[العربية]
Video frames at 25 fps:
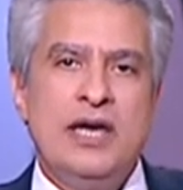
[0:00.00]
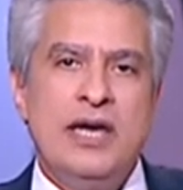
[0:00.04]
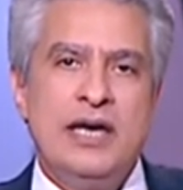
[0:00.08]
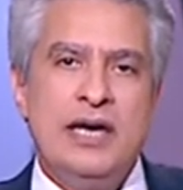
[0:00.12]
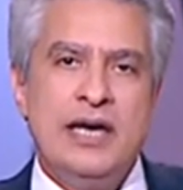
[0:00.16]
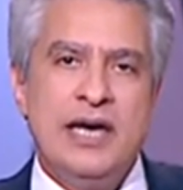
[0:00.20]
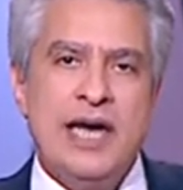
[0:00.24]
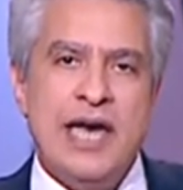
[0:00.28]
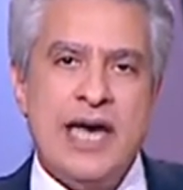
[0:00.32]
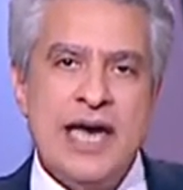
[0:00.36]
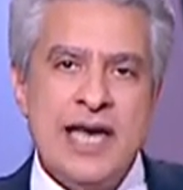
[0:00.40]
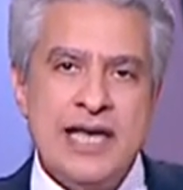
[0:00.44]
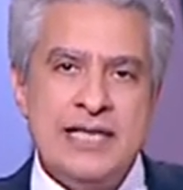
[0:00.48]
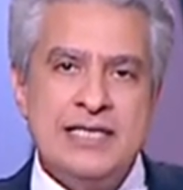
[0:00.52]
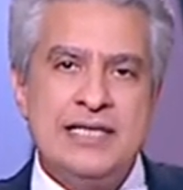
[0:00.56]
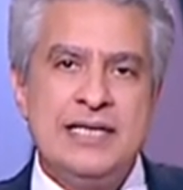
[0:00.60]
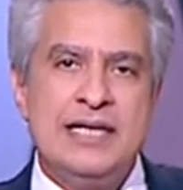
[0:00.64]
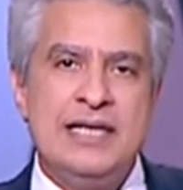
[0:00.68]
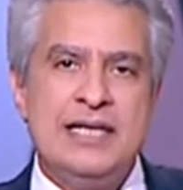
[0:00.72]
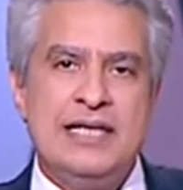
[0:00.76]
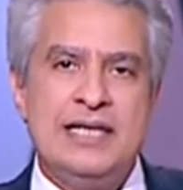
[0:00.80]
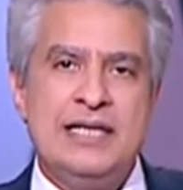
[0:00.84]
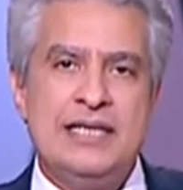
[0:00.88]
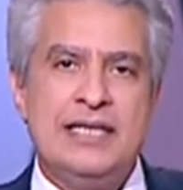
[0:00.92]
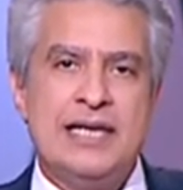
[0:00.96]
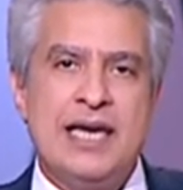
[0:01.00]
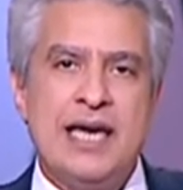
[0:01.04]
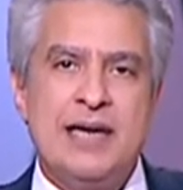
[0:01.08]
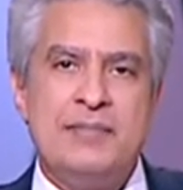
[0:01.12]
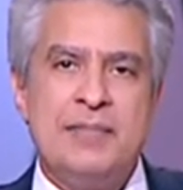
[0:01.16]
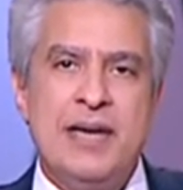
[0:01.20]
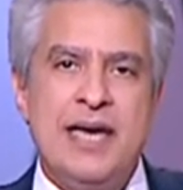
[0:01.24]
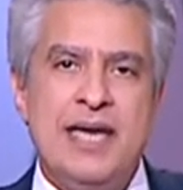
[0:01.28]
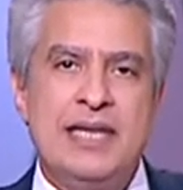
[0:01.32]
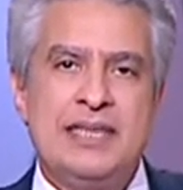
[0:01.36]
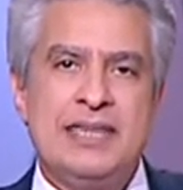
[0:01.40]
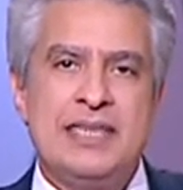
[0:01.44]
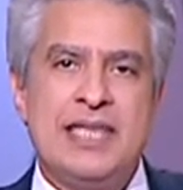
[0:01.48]
آه، هذه
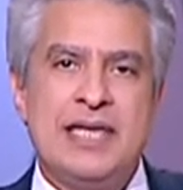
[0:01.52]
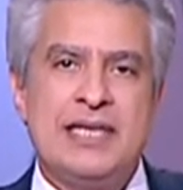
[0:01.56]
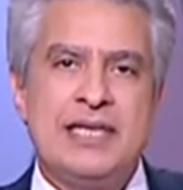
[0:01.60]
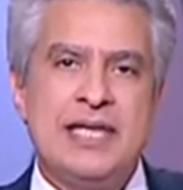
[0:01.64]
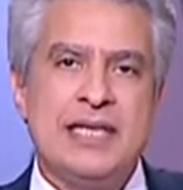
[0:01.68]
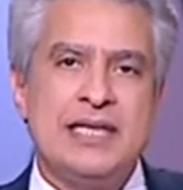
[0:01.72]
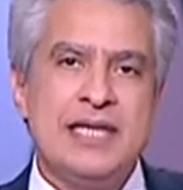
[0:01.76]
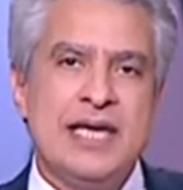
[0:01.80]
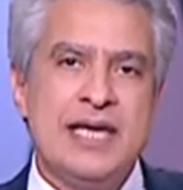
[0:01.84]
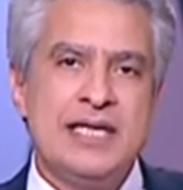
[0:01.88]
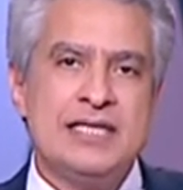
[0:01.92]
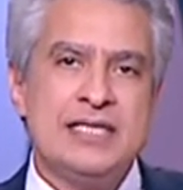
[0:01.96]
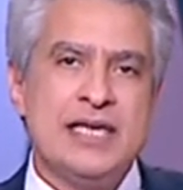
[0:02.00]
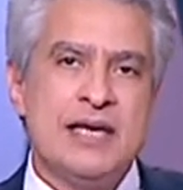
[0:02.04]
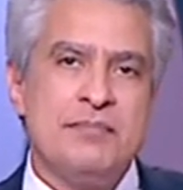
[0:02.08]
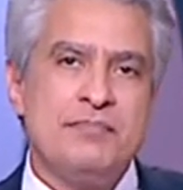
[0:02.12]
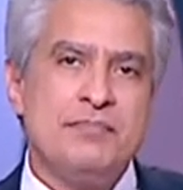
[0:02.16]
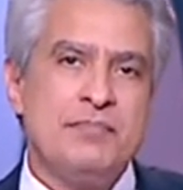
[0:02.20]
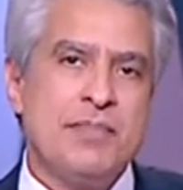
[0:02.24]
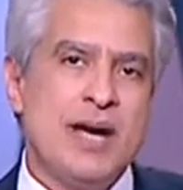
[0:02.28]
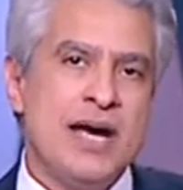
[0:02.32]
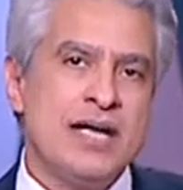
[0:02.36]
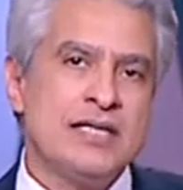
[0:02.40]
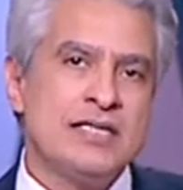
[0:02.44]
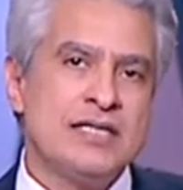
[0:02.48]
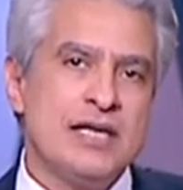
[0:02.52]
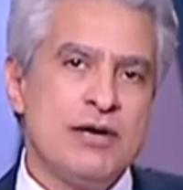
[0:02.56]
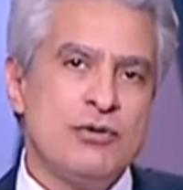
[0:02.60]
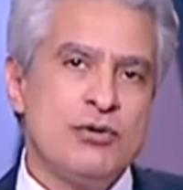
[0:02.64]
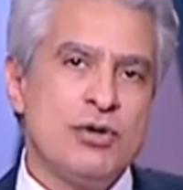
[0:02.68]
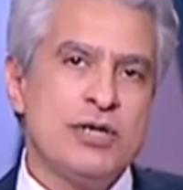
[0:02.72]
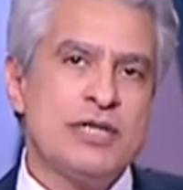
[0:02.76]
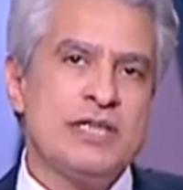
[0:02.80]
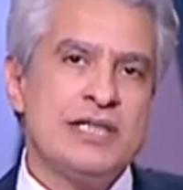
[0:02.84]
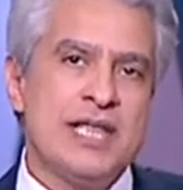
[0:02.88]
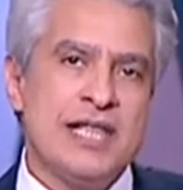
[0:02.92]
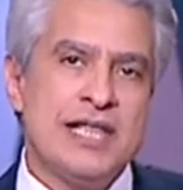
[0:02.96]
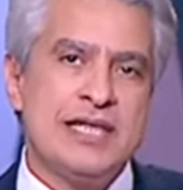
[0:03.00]
الانتخابات تتناسب مع
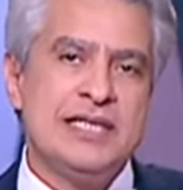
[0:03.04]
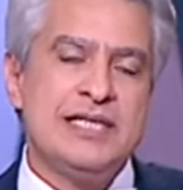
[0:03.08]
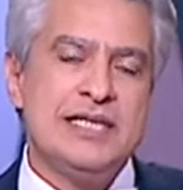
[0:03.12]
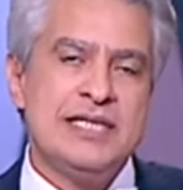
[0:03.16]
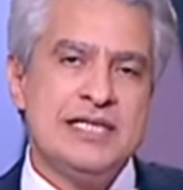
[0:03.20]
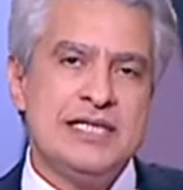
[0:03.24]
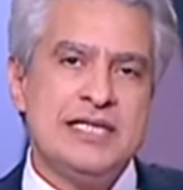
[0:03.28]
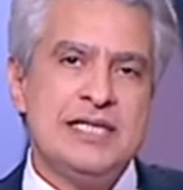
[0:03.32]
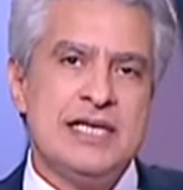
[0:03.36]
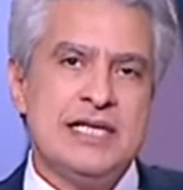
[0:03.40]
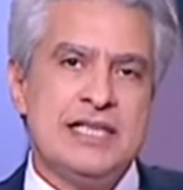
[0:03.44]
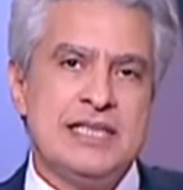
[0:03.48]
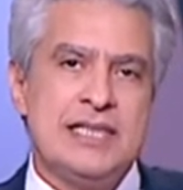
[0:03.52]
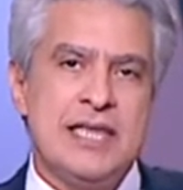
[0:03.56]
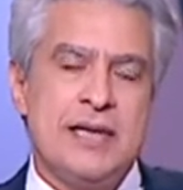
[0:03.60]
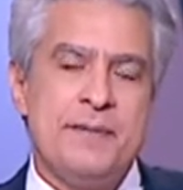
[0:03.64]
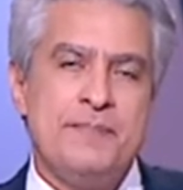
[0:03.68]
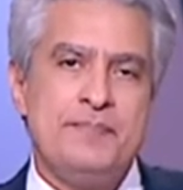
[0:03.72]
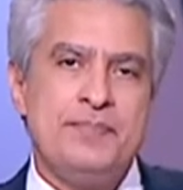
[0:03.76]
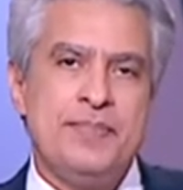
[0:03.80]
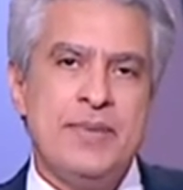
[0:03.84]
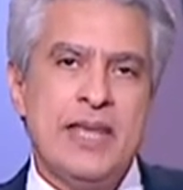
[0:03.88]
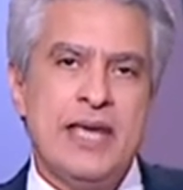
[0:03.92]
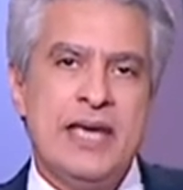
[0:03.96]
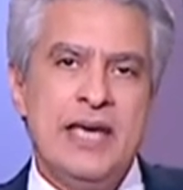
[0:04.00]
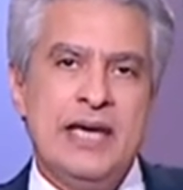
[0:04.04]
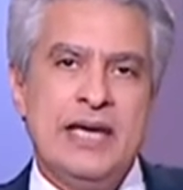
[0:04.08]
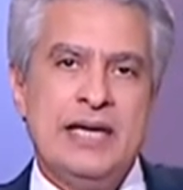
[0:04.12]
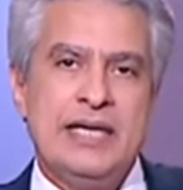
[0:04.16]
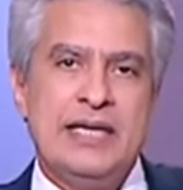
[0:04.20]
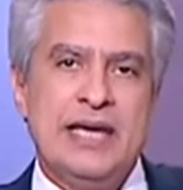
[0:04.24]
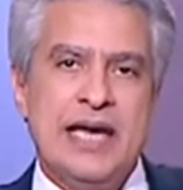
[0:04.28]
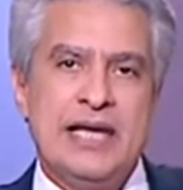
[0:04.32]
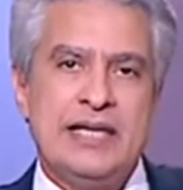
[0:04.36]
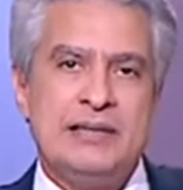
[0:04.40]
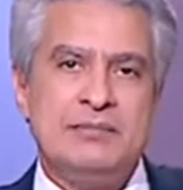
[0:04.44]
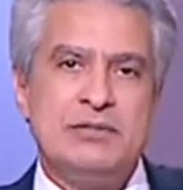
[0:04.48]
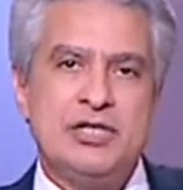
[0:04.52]
ثورة 30 ستة
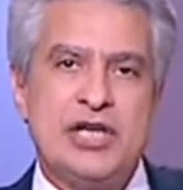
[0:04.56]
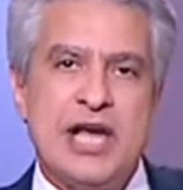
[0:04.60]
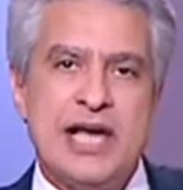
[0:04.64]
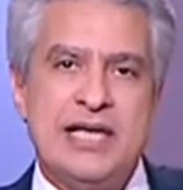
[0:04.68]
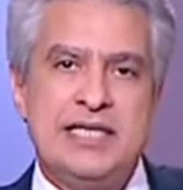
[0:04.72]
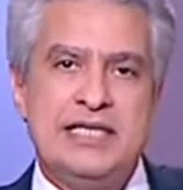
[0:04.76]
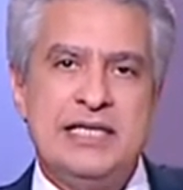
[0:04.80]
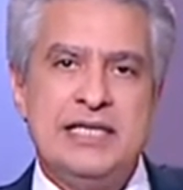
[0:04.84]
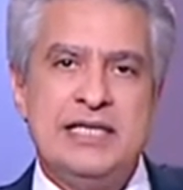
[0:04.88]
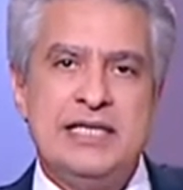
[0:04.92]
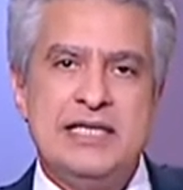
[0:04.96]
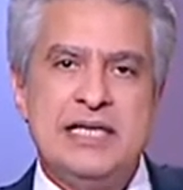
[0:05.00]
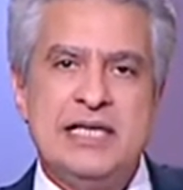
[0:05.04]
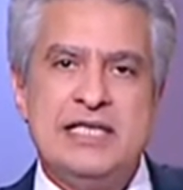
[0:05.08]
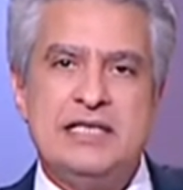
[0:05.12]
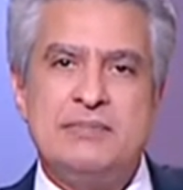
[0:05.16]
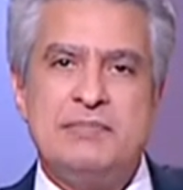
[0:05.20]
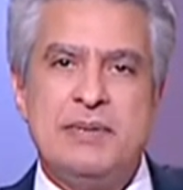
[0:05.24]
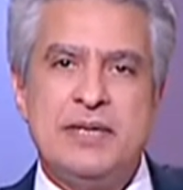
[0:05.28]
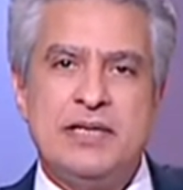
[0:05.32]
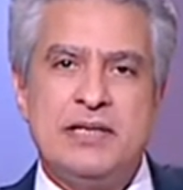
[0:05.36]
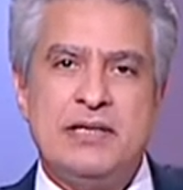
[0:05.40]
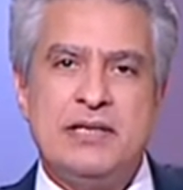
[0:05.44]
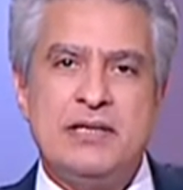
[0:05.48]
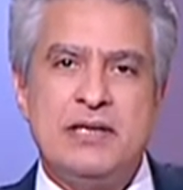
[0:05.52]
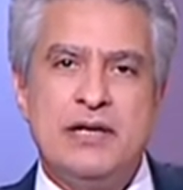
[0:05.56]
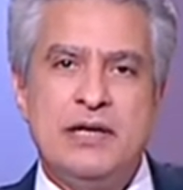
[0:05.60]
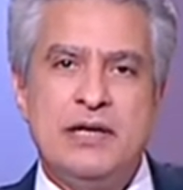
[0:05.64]
يعني مش عايزين نسبة